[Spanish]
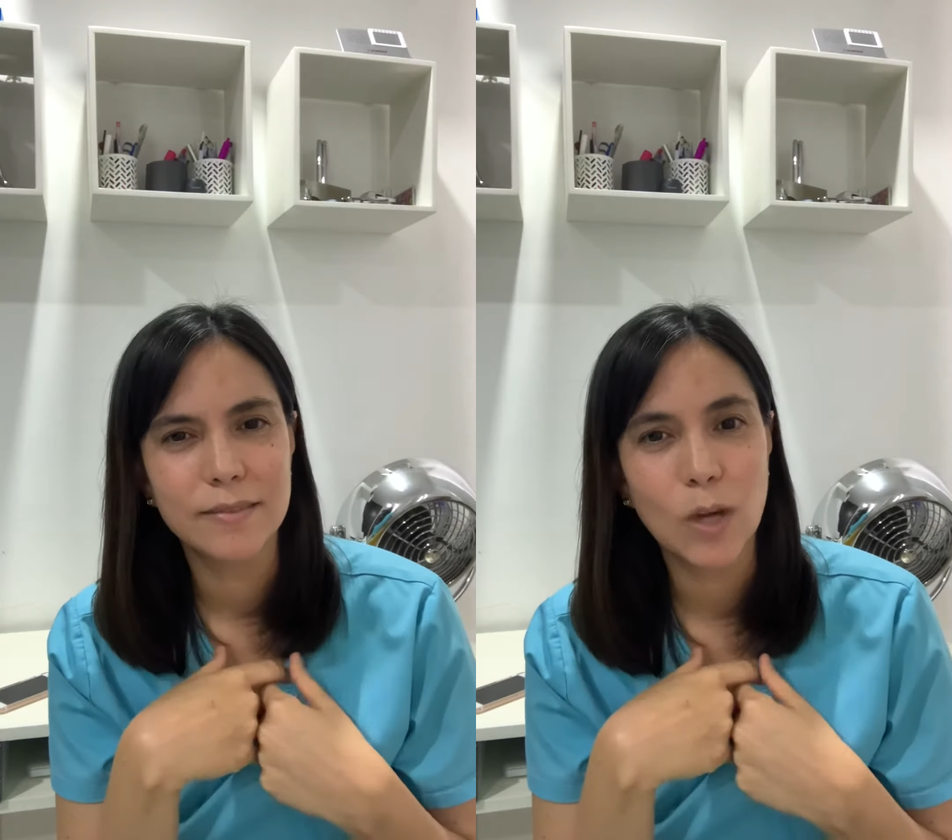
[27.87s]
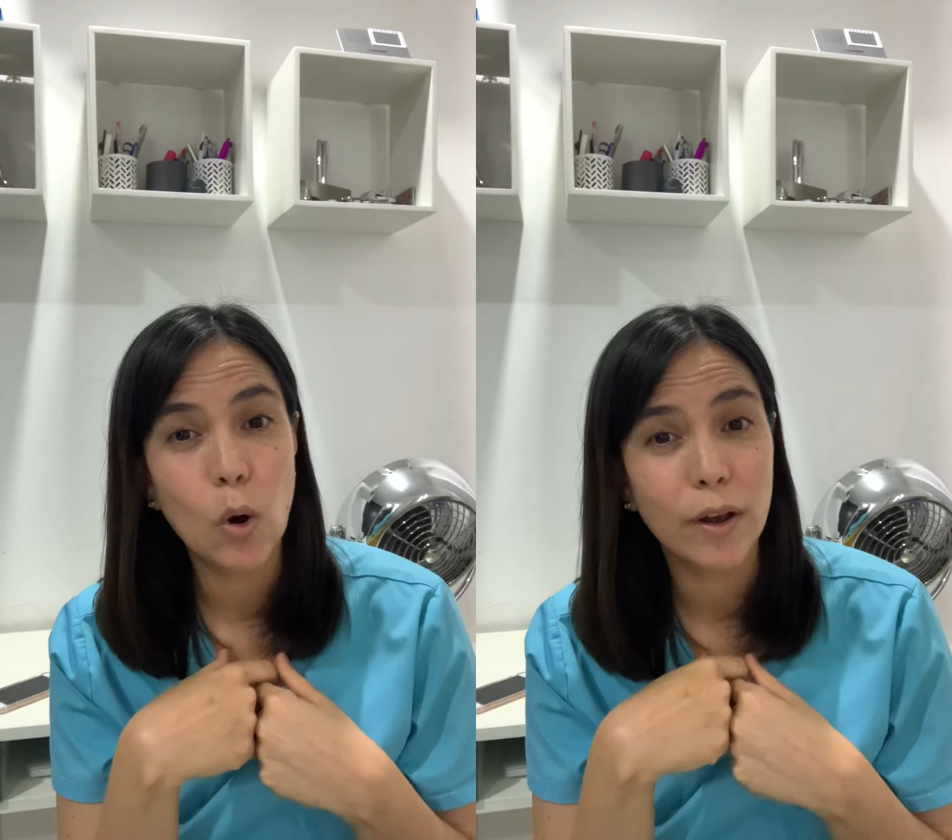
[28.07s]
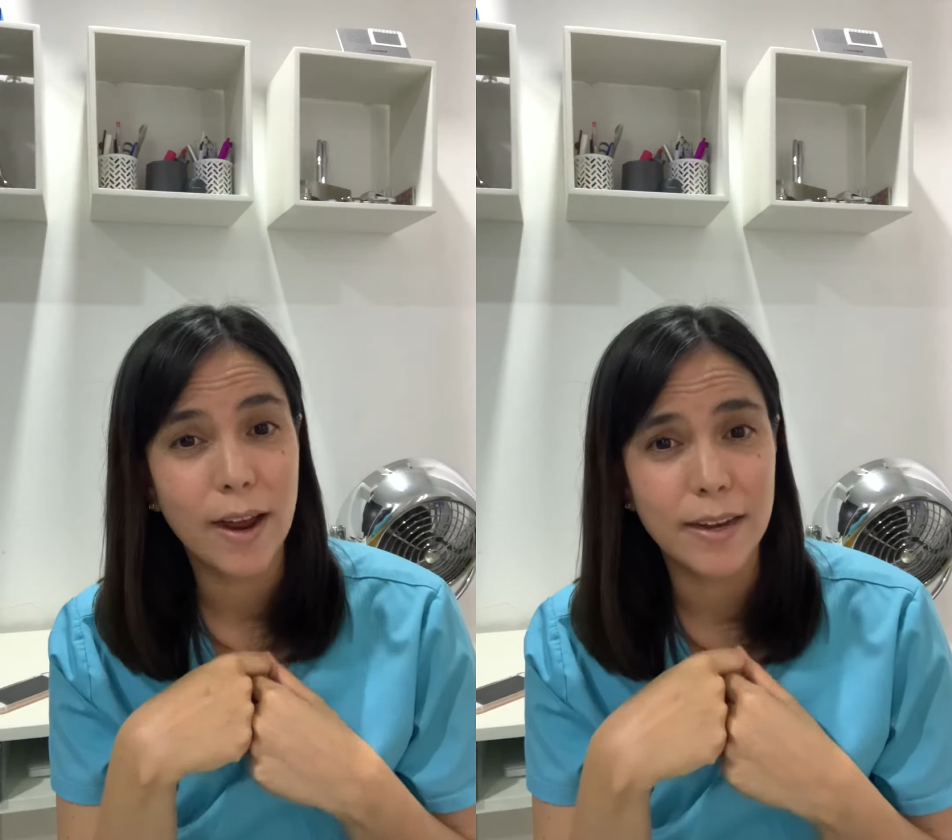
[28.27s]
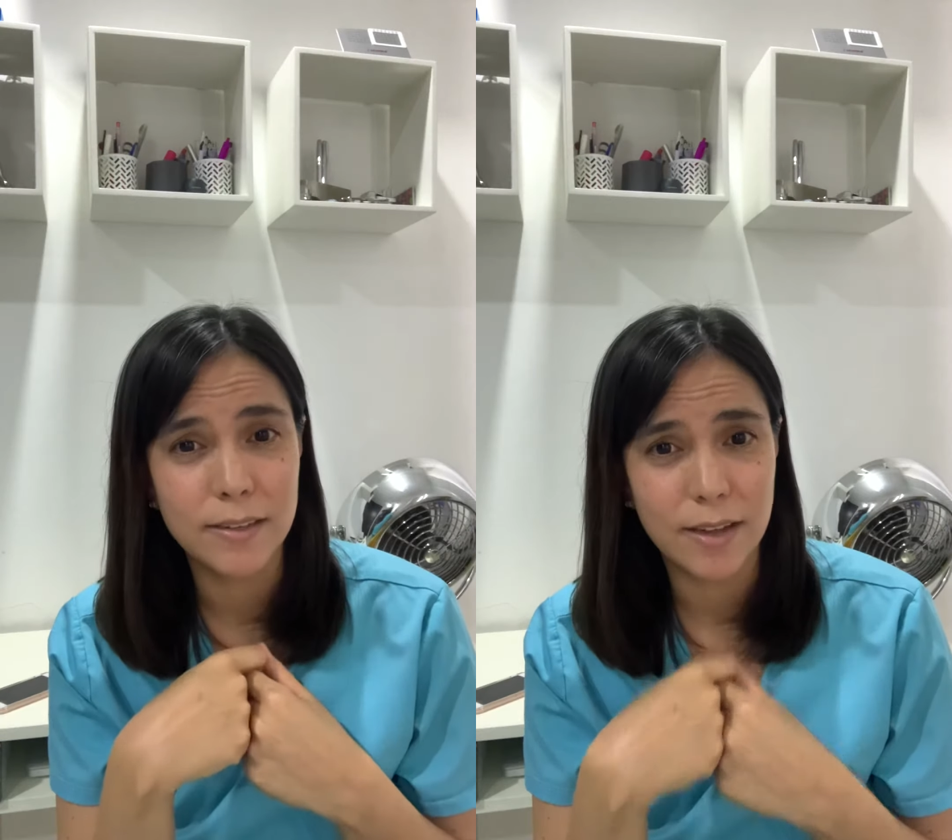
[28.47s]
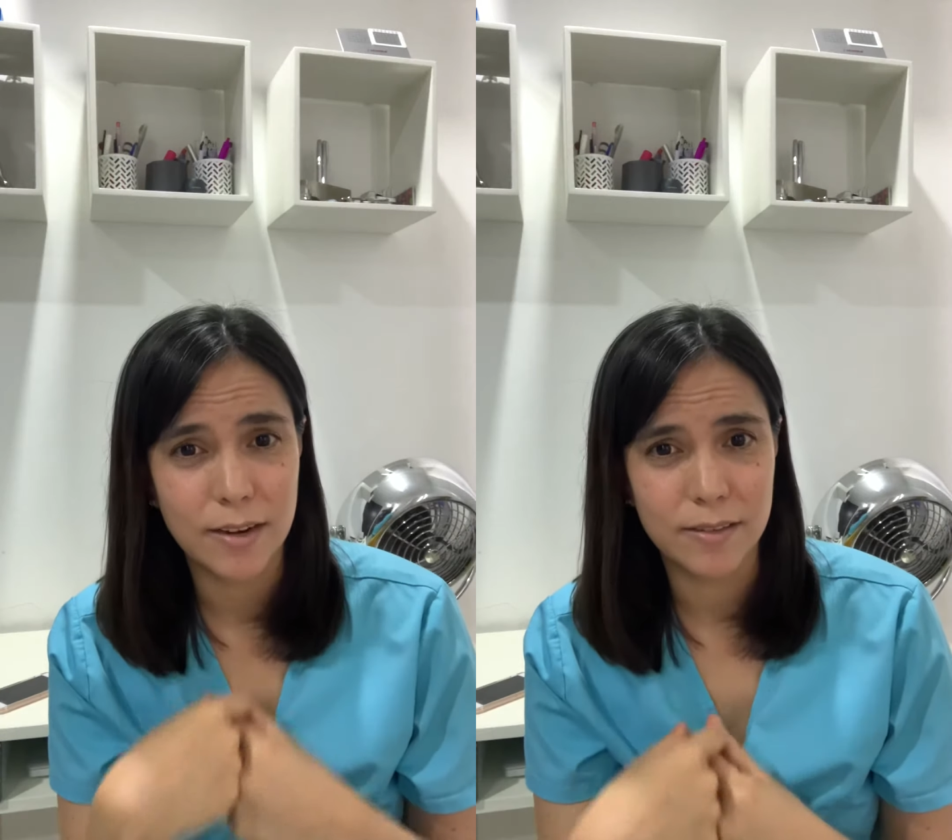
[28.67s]

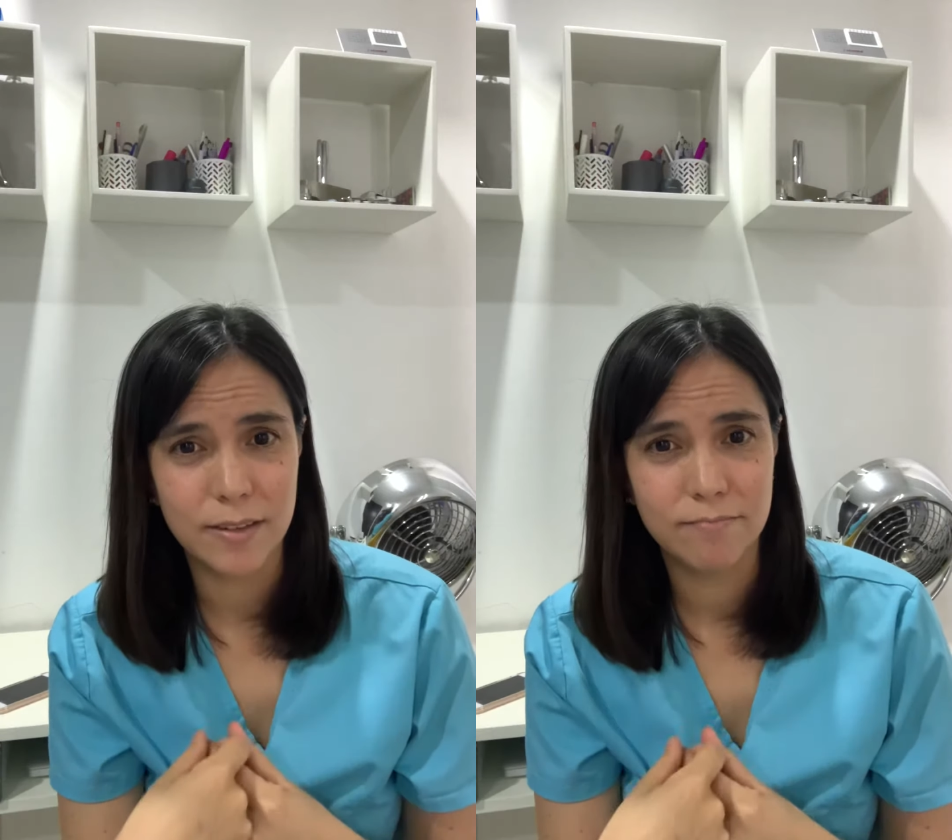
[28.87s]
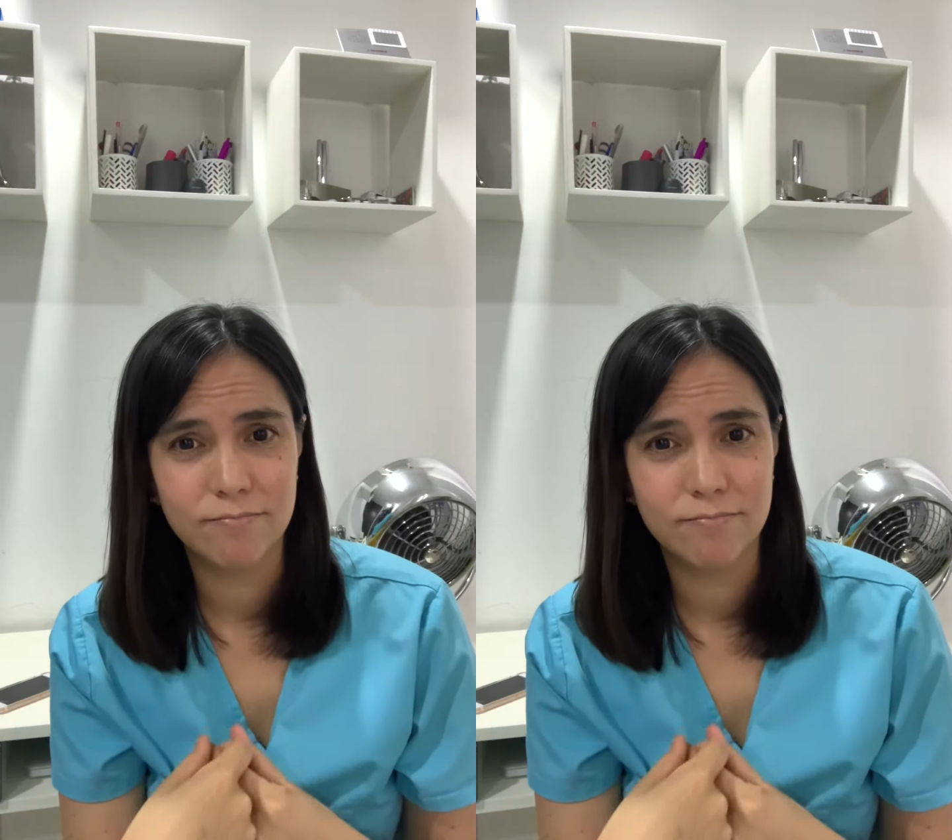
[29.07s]
organizarse